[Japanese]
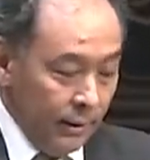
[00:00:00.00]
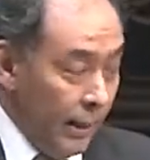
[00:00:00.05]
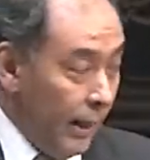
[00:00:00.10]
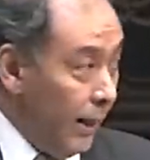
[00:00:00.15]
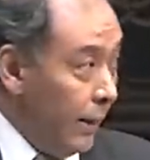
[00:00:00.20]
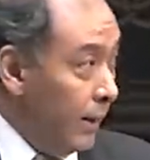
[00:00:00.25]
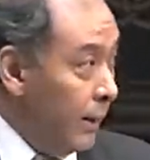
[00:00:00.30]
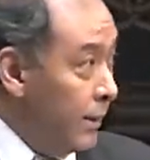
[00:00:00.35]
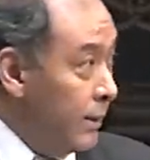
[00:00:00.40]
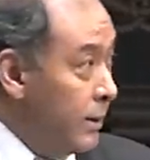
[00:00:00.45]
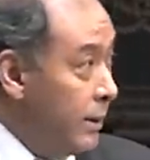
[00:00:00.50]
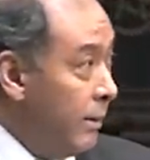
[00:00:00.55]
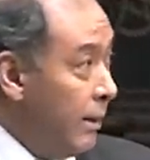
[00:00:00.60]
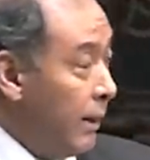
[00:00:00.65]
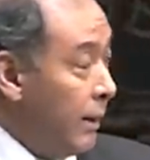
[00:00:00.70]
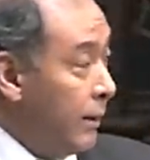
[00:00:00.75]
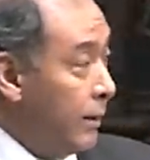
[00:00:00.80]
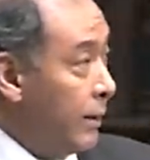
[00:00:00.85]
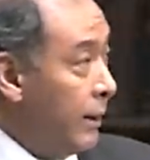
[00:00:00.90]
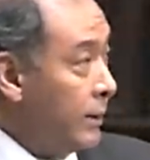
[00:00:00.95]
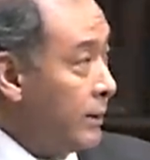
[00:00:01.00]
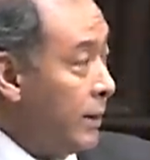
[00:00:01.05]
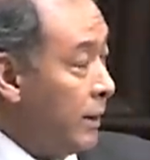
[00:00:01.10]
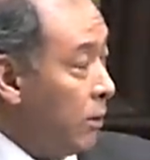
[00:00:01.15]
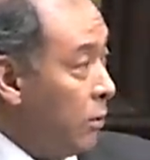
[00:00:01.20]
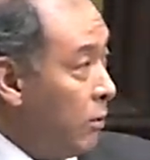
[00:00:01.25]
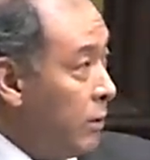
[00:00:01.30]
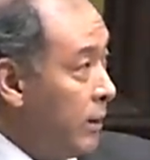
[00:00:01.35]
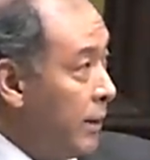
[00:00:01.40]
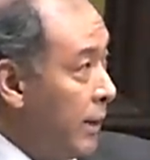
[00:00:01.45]
でではなぜ
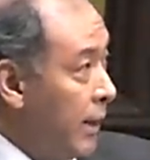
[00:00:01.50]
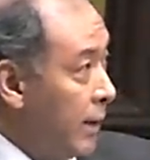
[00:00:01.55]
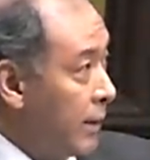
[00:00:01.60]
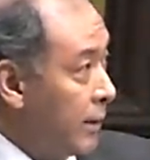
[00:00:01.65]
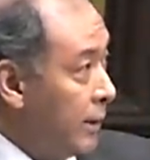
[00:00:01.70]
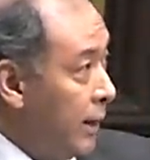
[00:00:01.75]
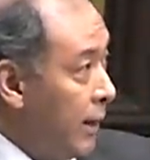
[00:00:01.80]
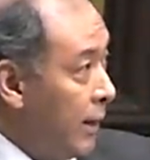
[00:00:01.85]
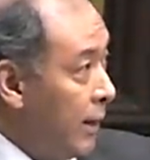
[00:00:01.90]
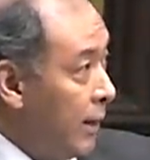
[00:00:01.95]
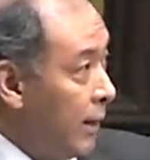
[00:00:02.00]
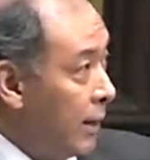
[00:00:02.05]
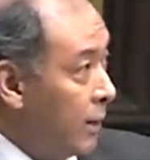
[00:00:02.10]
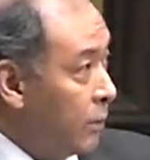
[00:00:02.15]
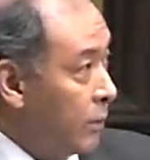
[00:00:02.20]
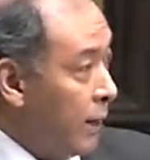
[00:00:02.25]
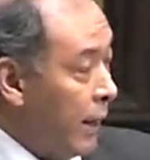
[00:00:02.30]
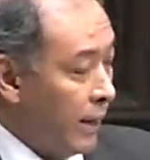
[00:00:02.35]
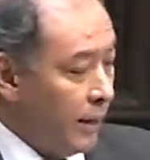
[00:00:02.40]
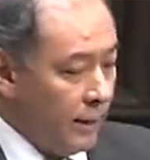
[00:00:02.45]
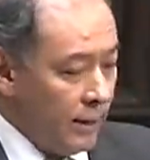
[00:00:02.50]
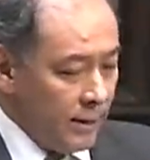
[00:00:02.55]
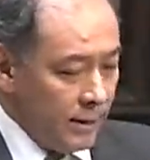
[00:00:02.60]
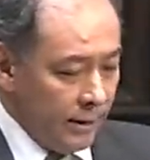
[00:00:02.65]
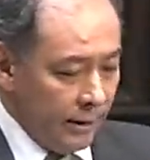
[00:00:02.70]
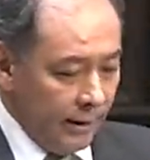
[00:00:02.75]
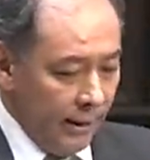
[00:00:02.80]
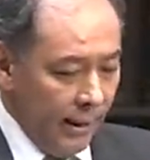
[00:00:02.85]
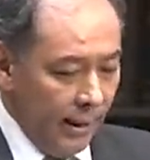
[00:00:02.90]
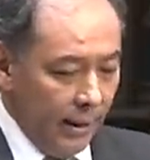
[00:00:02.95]
論理学が古代
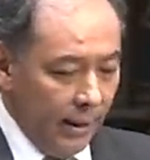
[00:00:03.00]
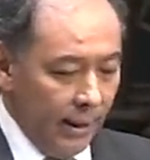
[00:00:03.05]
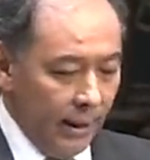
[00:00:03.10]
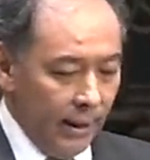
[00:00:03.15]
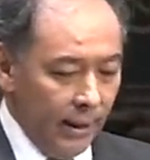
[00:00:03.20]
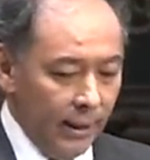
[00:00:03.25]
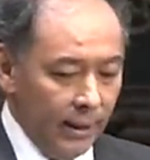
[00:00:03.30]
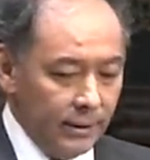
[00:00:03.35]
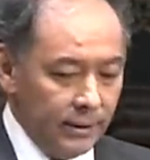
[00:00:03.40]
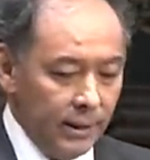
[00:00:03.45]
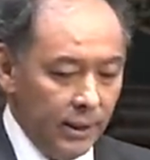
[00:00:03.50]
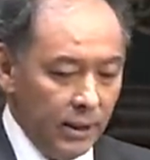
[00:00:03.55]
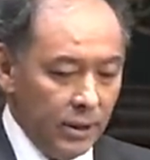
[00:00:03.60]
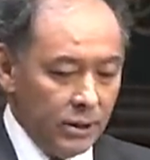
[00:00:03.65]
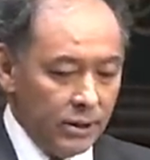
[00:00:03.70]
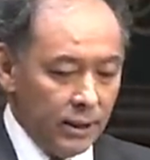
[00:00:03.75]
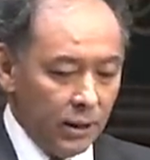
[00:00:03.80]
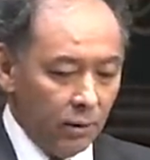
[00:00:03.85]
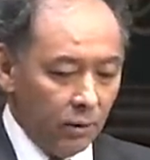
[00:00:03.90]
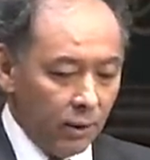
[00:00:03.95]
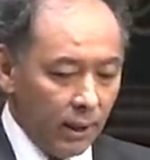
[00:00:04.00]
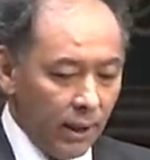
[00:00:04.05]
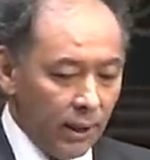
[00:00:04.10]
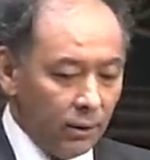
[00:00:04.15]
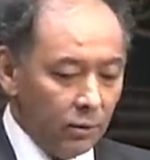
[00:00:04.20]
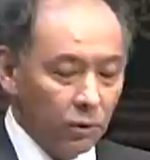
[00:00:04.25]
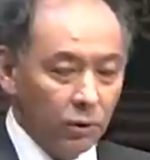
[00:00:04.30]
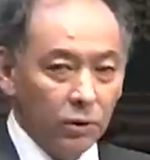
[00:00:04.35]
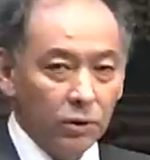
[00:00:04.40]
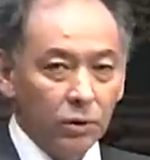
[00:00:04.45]
ギリシャで、え成立したの
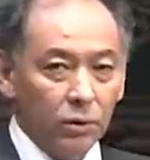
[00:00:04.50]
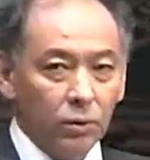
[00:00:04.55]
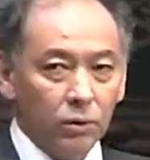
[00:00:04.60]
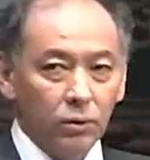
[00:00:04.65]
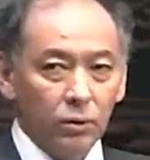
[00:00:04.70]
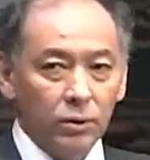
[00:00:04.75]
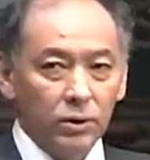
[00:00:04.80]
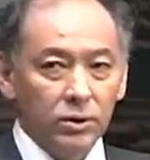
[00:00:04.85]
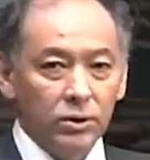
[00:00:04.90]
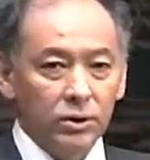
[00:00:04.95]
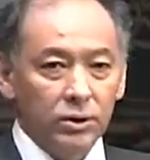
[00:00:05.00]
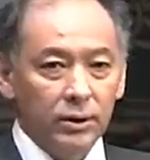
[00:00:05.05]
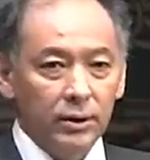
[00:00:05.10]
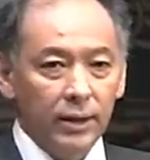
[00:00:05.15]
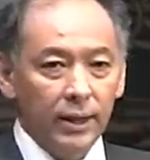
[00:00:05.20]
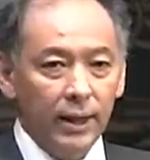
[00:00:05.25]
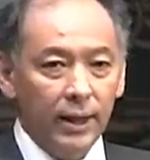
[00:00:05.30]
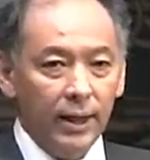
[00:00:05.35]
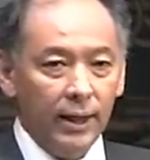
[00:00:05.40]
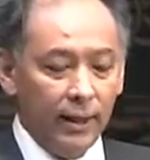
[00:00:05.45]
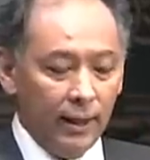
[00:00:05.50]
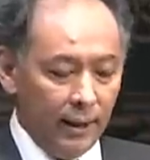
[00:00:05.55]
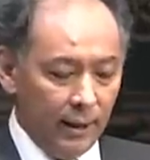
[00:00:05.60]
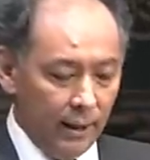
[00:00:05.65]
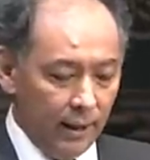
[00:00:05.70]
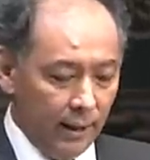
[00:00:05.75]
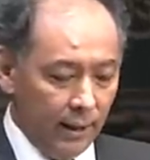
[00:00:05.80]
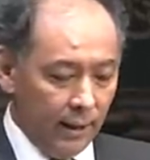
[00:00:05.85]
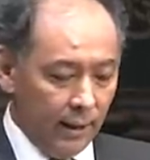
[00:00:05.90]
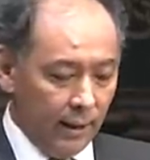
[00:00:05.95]
かということについて、
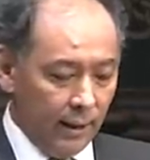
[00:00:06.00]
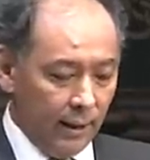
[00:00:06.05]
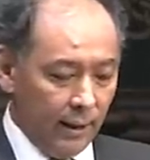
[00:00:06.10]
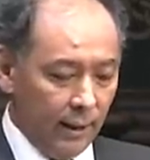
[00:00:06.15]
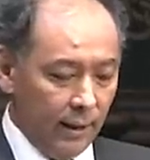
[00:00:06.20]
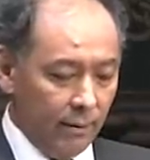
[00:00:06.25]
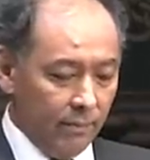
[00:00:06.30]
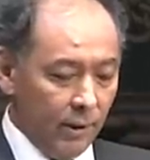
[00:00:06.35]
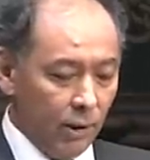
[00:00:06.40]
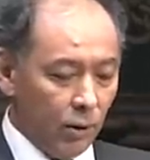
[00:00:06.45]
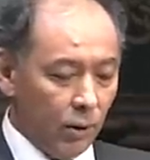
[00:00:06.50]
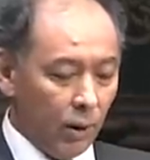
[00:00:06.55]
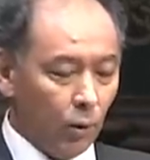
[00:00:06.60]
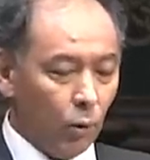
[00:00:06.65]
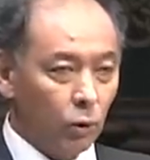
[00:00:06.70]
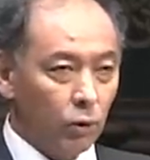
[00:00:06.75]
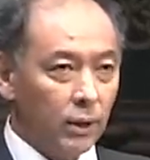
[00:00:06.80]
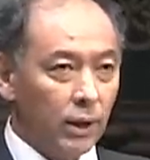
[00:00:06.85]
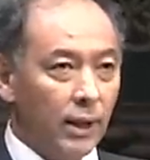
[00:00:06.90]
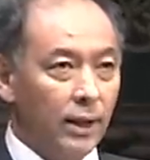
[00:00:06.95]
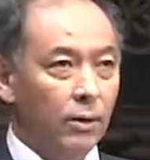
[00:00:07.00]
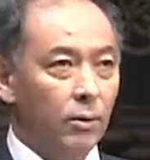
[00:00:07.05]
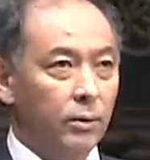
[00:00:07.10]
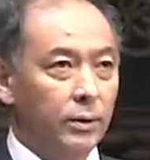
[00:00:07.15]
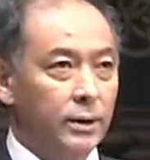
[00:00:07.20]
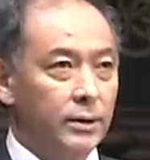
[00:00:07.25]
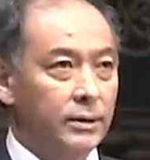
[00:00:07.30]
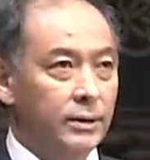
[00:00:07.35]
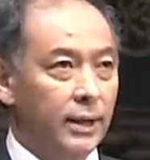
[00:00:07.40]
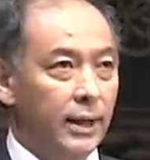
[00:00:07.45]
えーまあ、これ答えを
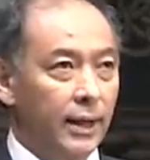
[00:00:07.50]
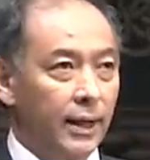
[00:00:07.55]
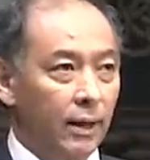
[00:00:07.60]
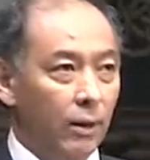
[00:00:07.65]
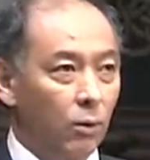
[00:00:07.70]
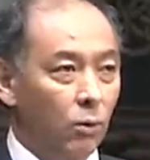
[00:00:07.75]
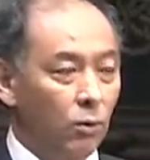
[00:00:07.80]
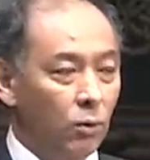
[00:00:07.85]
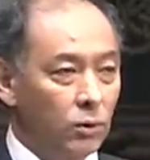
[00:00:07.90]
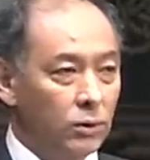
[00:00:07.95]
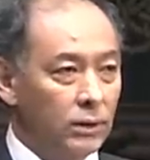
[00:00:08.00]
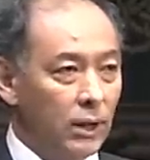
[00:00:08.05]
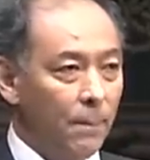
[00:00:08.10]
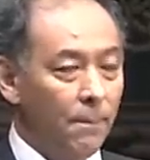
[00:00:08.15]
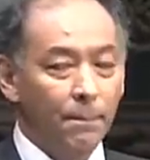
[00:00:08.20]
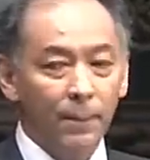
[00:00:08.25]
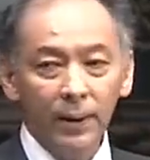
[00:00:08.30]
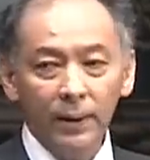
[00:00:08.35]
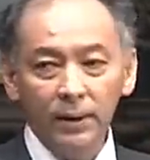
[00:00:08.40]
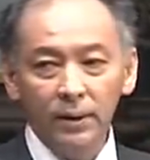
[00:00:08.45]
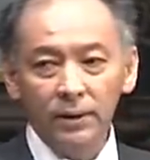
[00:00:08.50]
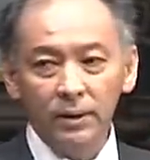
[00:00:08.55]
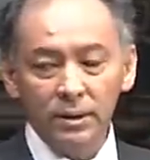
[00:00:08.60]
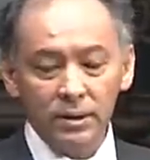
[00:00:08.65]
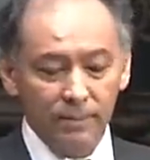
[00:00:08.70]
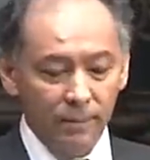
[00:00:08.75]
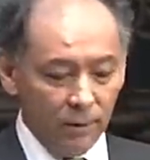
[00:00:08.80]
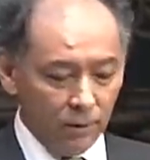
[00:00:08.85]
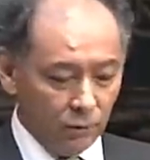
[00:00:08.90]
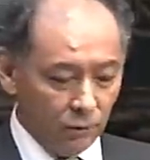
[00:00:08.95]
ですね大雑把に言って
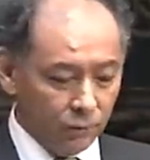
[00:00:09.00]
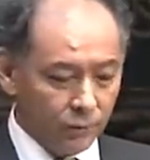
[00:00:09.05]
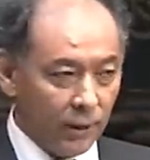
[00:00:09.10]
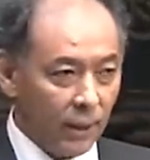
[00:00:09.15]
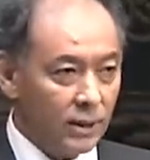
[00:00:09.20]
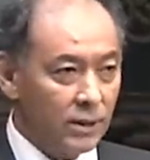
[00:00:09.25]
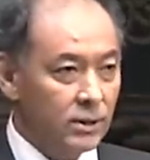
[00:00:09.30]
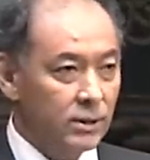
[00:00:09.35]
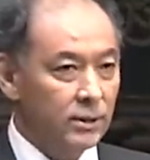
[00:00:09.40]
しまうと2